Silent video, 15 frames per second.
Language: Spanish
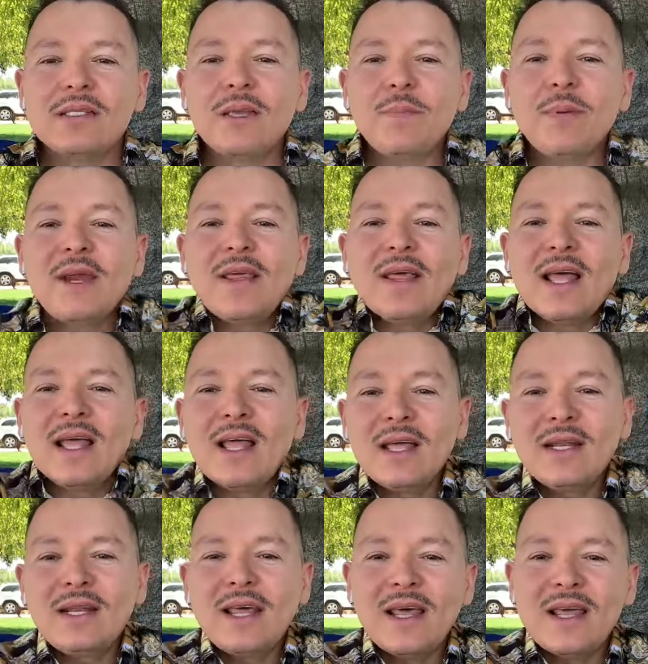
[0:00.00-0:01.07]
siempre le
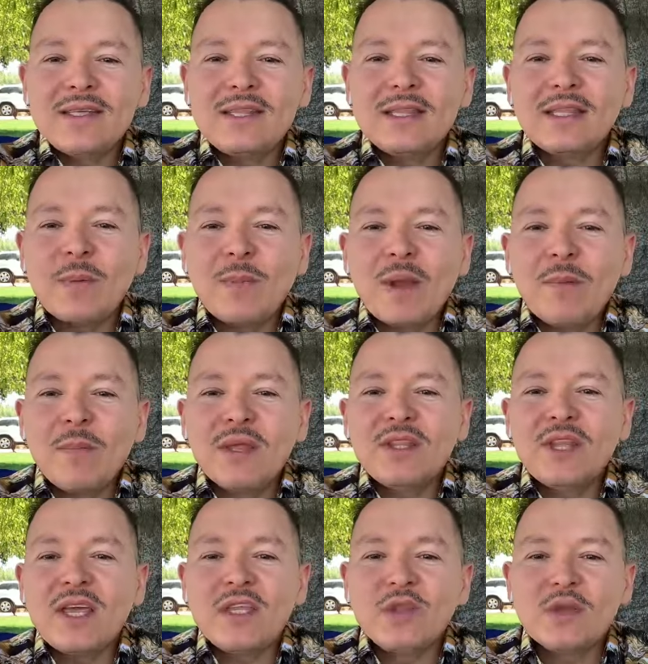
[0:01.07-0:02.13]
da, le da ese tap a la
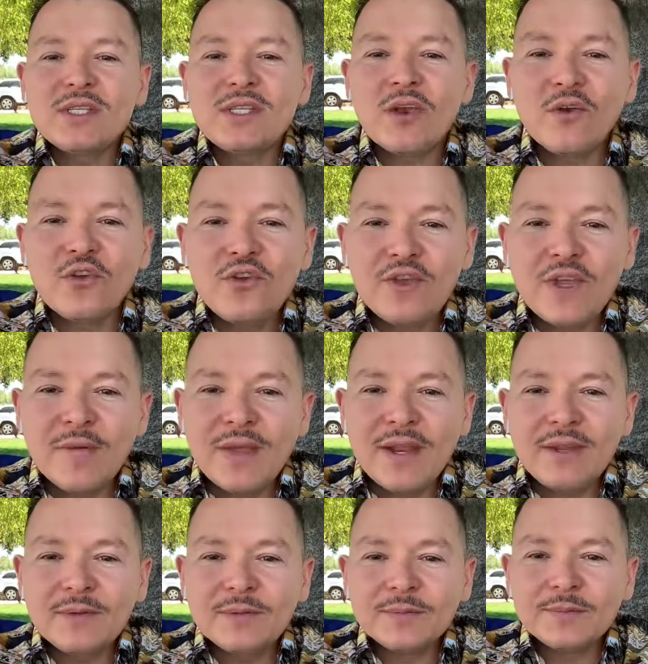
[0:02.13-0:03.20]
pantalla y todo ese rollo, ¿ya
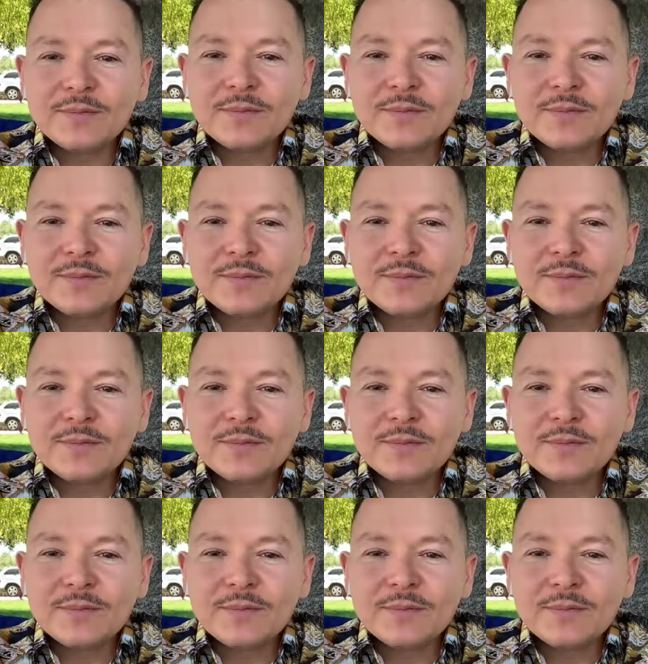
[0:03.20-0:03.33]
ven?